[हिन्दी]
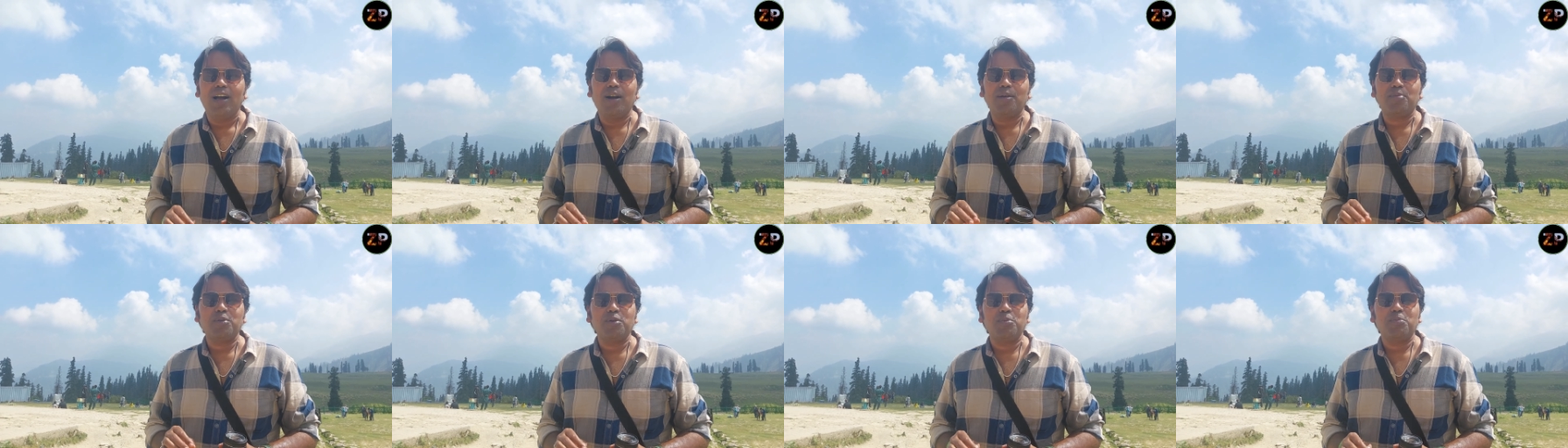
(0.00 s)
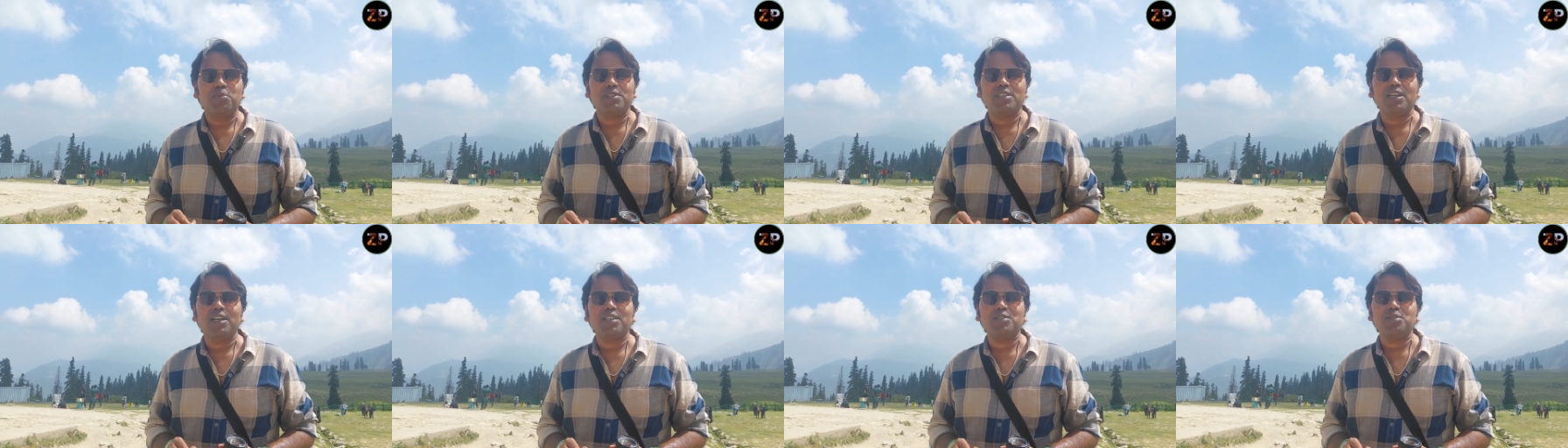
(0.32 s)
आपको
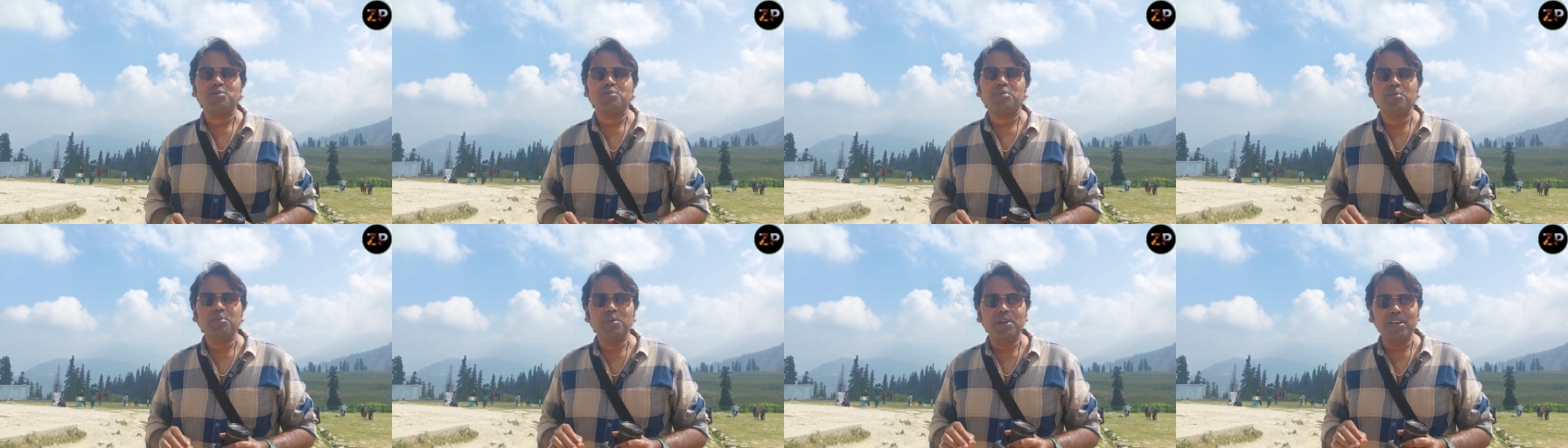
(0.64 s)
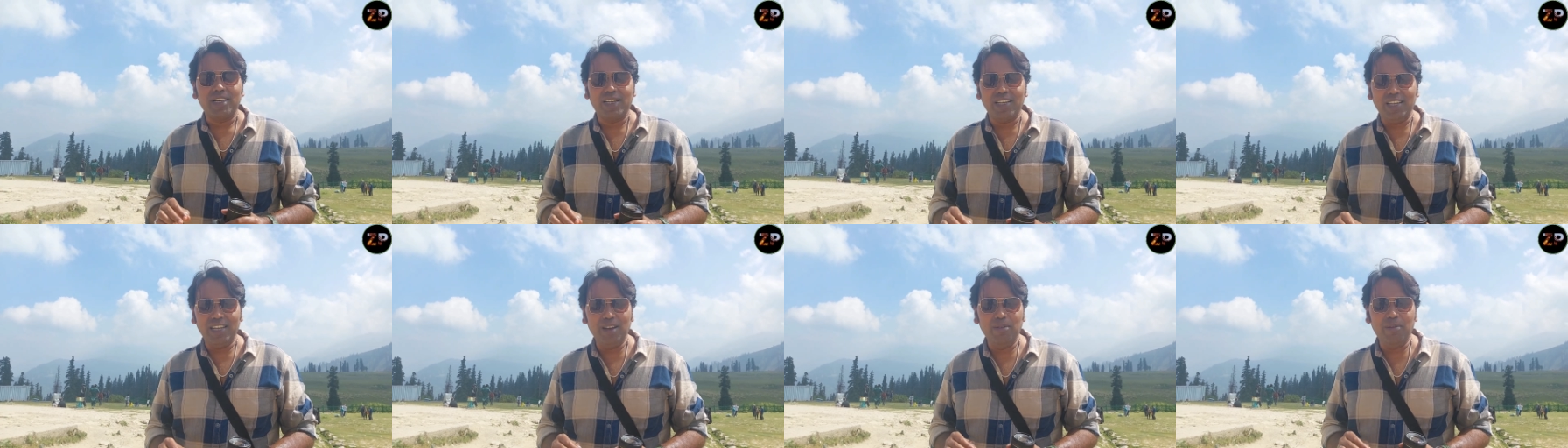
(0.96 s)
पचास रुपये
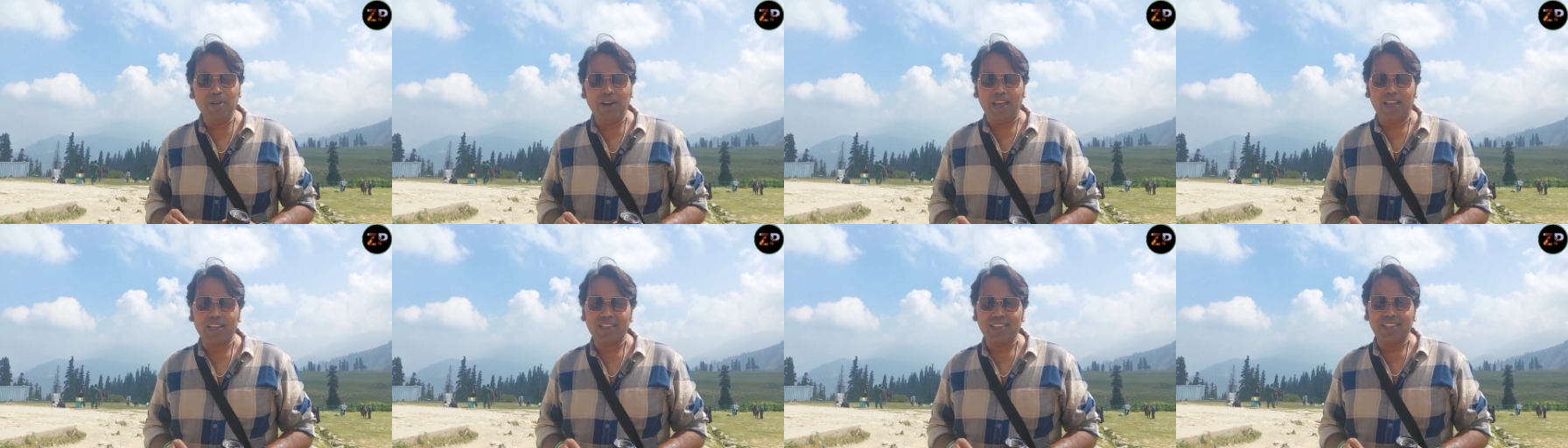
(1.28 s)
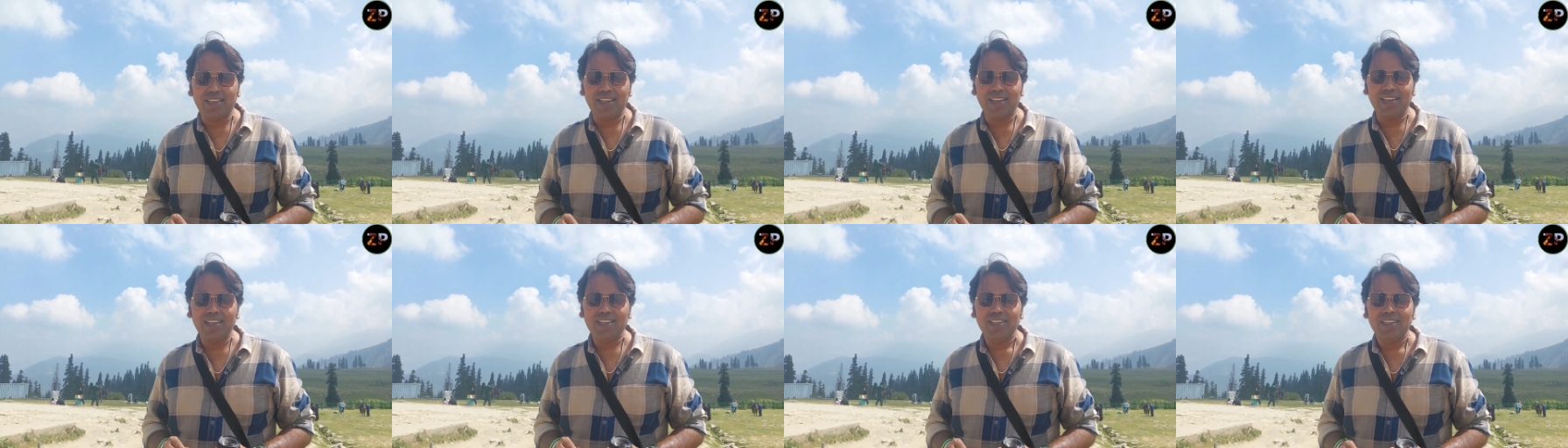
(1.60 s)
में रील बना के
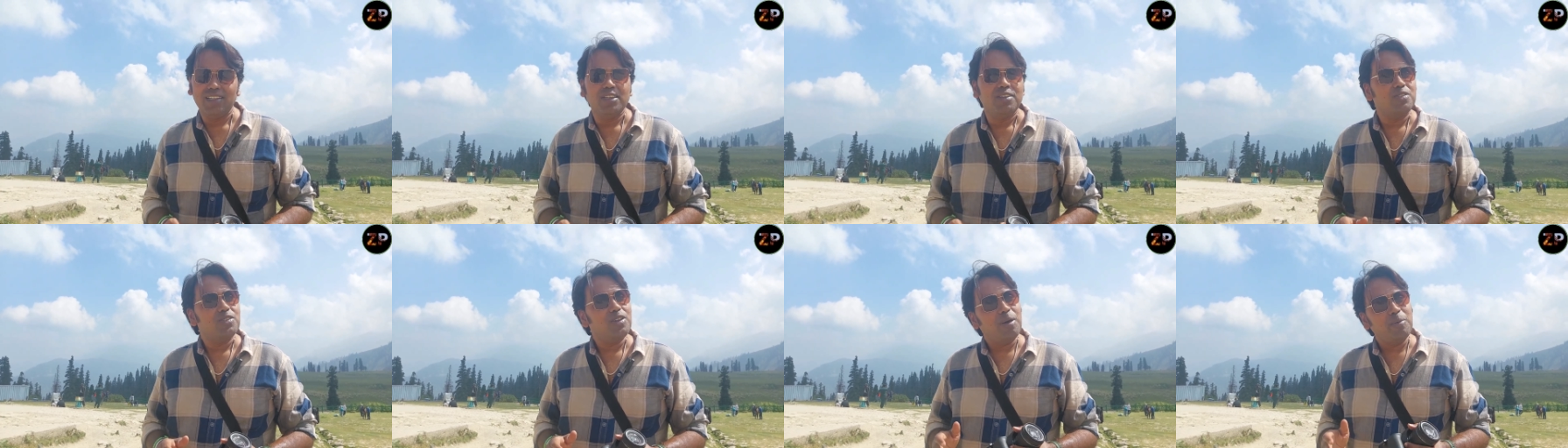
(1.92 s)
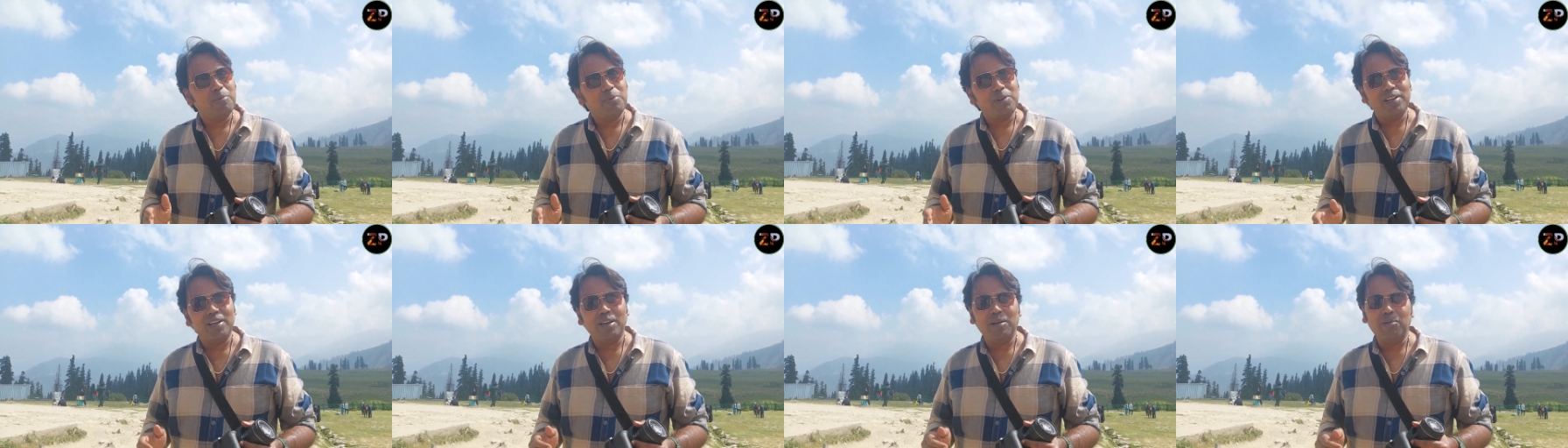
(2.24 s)
दे रहे हैं तो
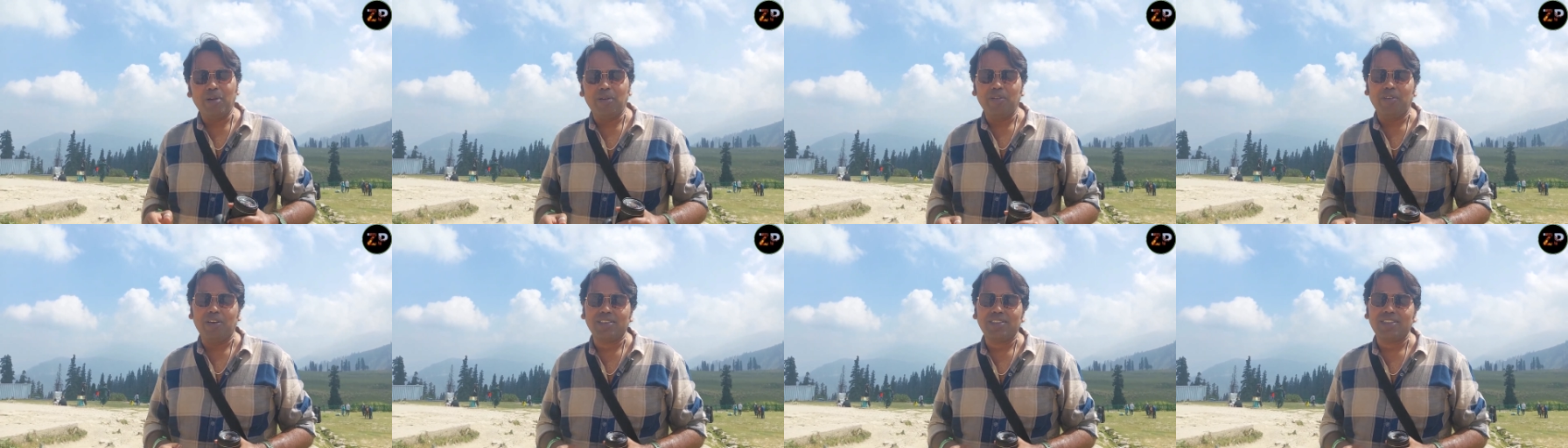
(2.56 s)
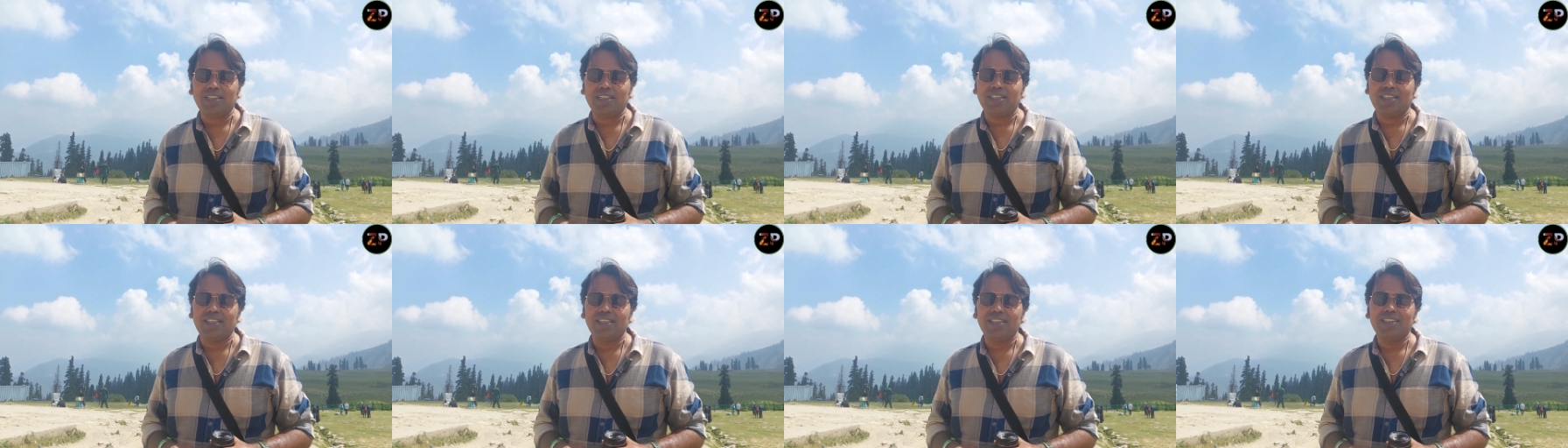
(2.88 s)
आप रील बनवा
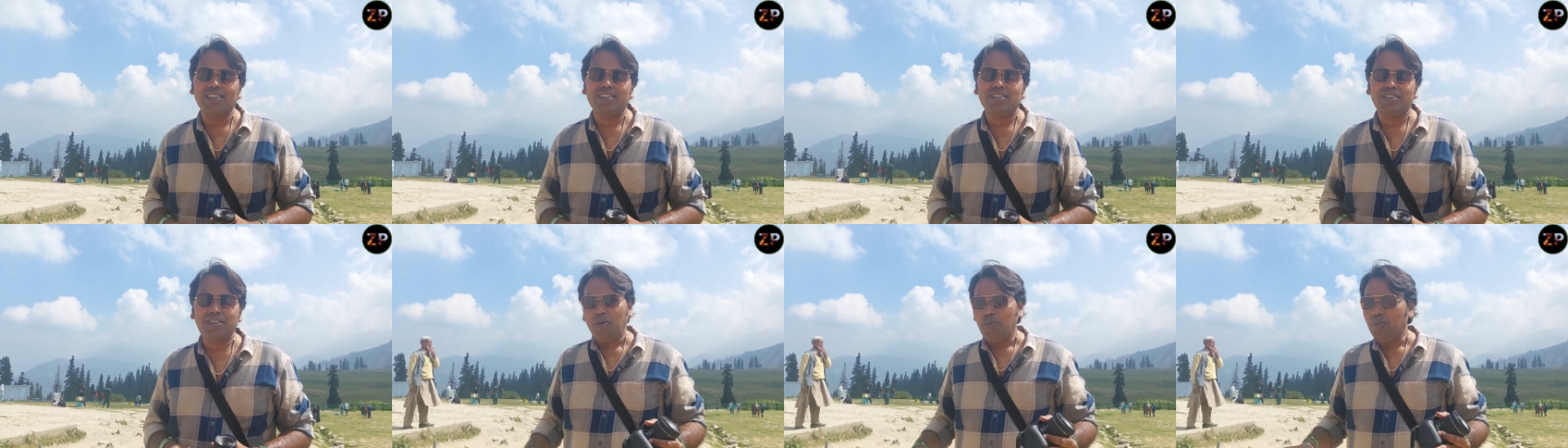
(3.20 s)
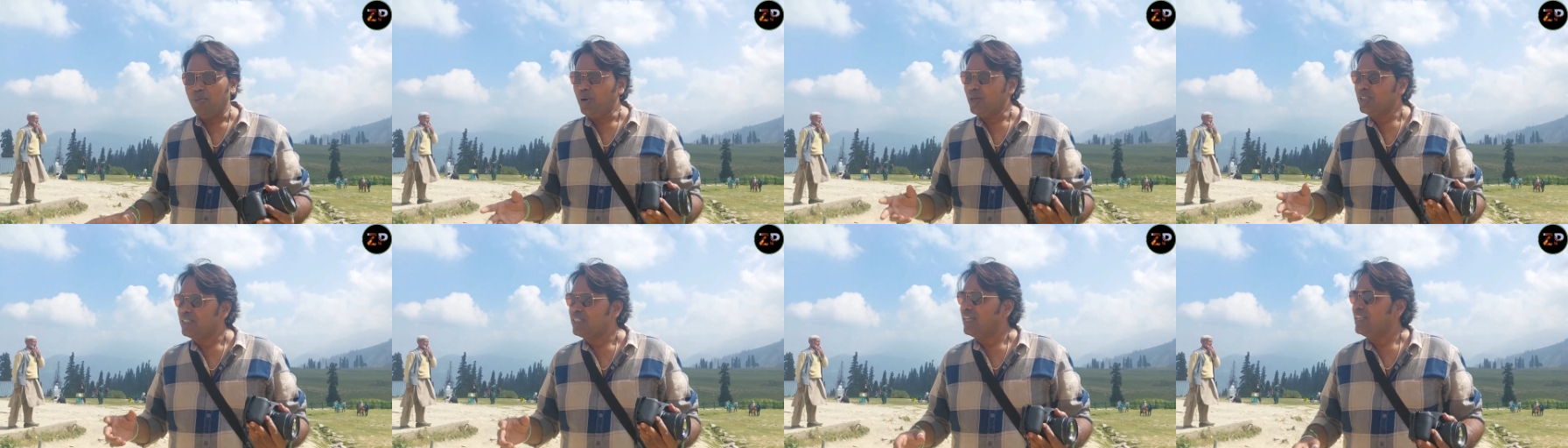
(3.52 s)
सकते हैं
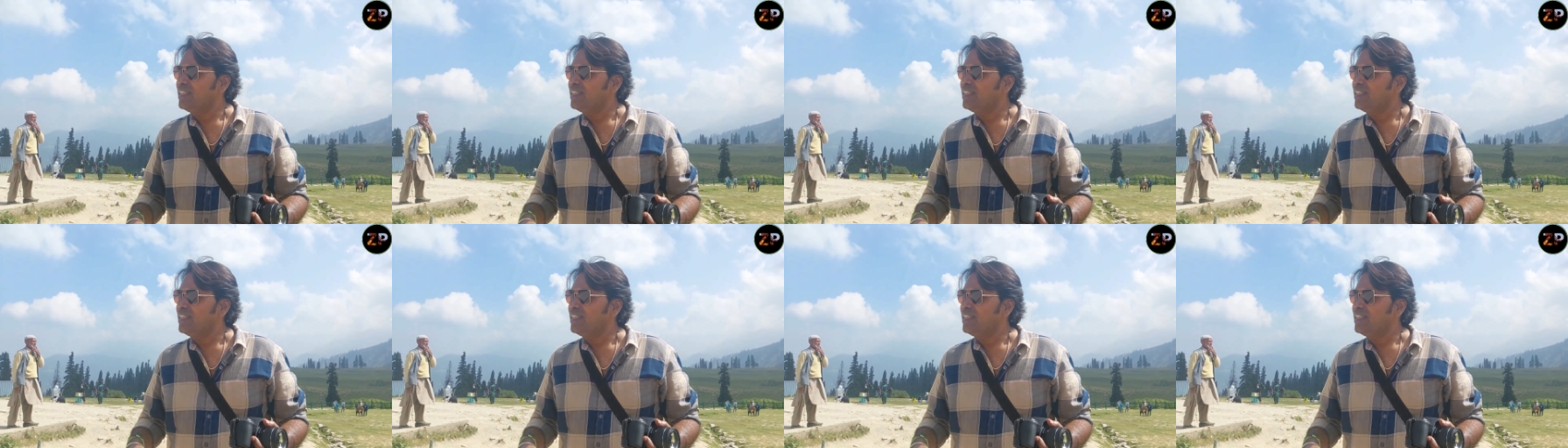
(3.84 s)
बहुत